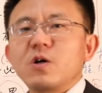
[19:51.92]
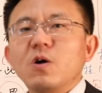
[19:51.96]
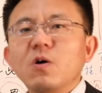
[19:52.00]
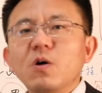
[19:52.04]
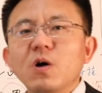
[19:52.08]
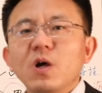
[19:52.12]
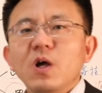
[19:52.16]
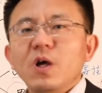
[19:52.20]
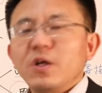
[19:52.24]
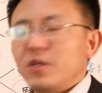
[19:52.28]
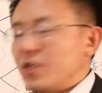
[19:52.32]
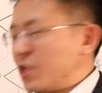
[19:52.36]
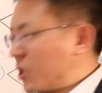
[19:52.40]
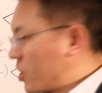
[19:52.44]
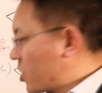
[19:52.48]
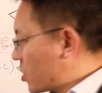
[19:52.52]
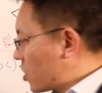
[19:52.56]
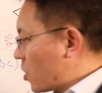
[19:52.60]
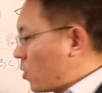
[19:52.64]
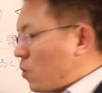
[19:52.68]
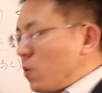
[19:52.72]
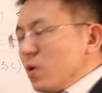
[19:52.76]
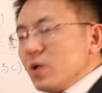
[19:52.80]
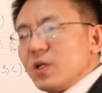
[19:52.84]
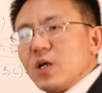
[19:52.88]
候，你
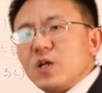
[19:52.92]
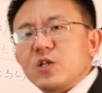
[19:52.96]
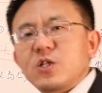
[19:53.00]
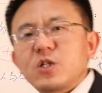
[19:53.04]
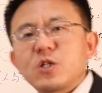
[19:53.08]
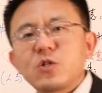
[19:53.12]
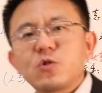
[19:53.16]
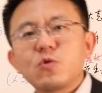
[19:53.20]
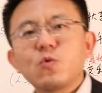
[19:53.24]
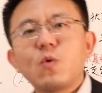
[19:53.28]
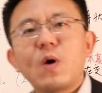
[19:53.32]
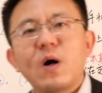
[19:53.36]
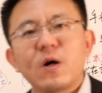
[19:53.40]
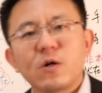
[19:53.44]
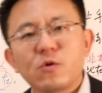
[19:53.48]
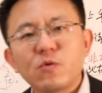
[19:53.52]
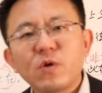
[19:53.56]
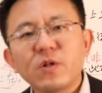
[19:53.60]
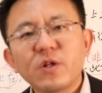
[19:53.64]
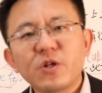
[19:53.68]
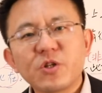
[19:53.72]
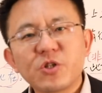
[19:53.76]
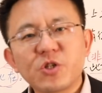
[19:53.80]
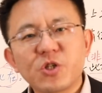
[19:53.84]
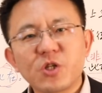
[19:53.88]
周围的蜘蛛网
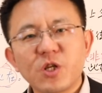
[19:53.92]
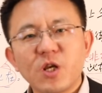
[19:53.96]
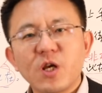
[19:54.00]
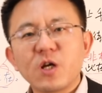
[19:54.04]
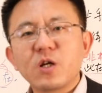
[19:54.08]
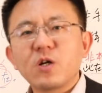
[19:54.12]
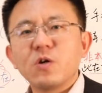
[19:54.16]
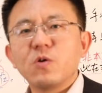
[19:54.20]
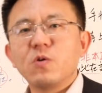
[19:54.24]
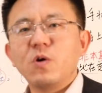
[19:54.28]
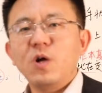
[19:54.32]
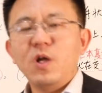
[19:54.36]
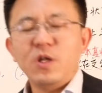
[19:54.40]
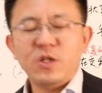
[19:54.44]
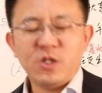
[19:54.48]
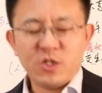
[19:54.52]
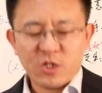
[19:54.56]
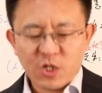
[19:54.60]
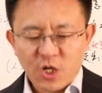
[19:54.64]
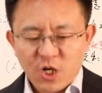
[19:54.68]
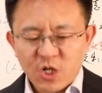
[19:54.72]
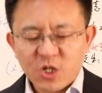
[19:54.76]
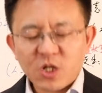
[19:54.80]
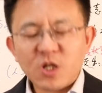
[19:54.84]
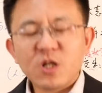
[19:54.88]
状的结构，你
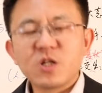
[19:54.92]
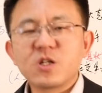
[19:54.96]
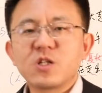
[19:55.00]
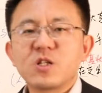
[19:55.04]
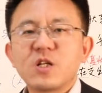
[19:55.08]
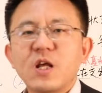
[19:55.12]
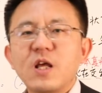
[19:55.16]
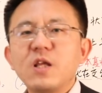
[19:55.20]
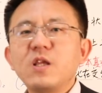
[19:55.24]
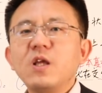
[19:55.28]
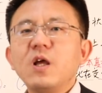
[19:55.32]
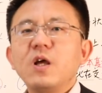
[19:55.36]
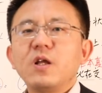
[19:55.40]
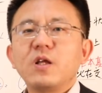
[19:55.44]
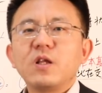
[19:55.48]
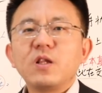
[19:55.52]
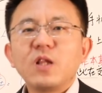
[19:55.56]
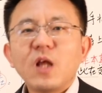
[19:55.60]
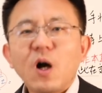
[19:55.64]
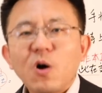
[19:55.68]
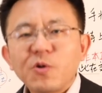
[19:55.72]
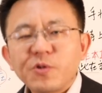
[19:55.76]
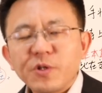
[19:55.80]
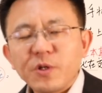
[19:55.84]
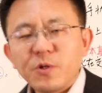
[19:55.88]
认识的人，你
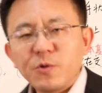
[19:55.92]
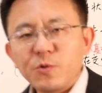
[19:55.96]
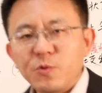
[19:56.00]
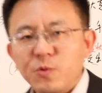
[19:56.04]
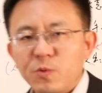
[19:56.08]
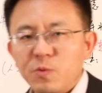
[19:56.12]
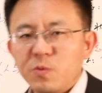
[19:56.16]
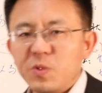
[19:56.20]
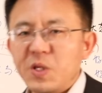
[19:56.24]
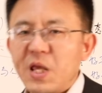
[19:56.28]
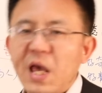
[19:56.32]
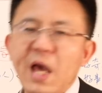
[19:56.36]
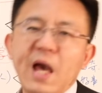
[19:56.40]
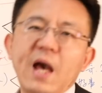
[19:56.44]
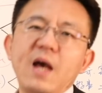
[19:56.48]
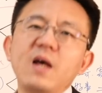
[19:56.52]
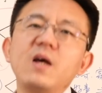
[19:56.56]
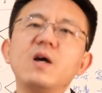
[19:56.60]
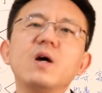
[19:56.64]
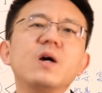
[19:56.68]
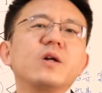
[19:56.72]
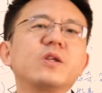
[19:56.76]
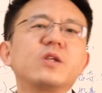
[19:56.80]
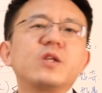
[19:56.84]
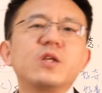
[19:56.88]
了解的语
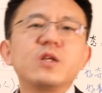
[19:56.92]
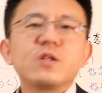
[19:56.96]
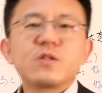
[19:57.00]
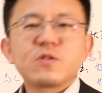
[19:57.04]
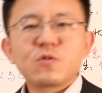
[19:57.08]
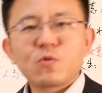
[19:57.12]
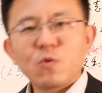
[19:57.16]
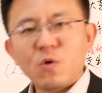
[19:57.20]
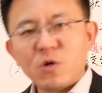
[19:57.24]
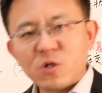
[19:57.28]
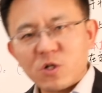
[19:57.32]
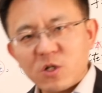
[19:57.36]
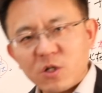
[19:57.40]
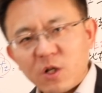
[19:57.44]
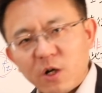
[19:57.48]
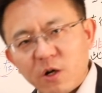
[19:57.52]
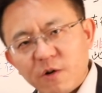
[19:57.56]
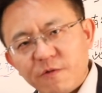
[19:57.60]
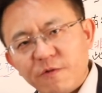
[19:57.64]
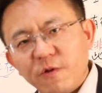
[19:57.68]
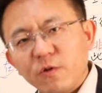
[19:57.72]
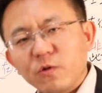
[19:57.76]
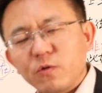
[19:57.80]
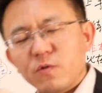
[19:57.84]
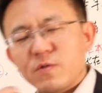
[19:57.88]
言，你所知道的
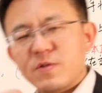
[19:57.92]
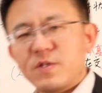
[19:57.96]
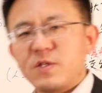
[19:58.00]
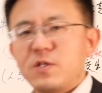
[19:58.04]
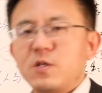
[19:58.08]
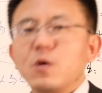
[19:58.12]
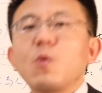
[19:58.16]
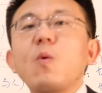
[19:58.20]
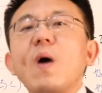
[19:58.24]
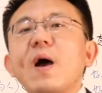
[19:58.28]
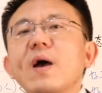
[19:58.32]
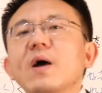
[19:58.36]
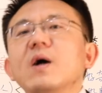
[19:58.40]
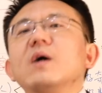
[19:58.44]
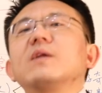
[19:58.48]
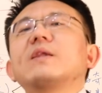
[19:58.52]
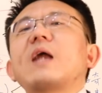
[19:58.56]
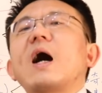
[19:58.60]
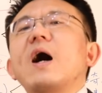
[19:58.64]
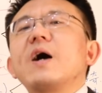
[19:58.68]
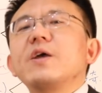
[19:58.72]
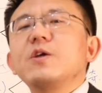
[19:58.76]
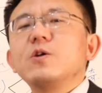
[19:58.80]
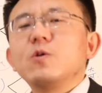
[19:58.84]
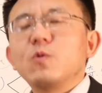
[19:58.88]
风土习惯，
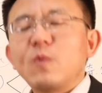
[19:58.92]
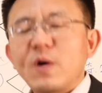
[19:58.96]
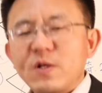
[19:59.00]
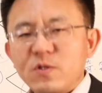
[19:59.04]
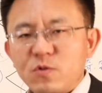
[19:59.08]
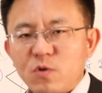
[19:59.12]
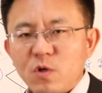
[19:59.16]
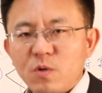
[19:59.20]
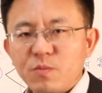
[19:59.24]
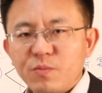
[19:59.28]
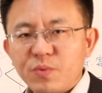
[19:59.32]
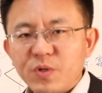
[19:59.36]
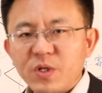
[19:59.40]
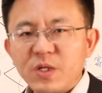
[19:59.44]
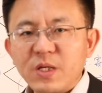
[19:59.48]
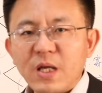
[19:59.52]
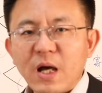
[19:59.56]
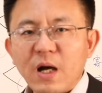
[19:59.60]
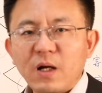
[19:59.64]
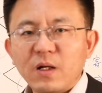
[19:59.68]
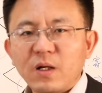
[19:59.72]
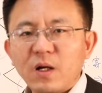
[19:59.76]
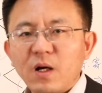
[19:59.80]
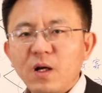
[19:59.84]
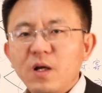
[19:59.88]
它又完全不一
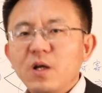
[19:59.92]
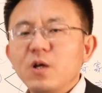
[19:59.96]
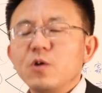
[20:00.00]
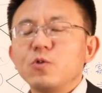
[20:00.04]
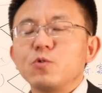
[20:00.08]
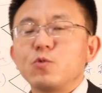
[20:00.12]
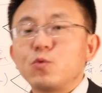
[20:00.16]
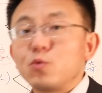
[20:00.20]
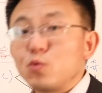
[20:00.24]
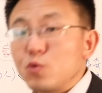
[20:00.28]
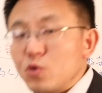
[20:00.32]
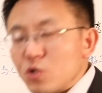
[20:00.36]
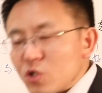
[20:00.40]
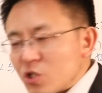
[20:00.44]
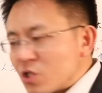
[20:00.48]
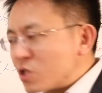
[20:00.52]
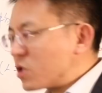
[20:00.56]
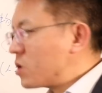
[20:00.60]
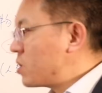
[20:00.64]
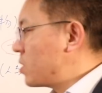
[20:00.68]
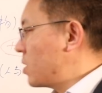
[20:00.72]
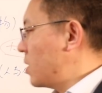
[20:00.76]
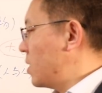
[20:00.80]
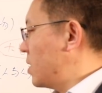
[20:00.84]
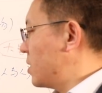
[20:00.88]
样了。于
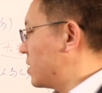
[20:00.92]
是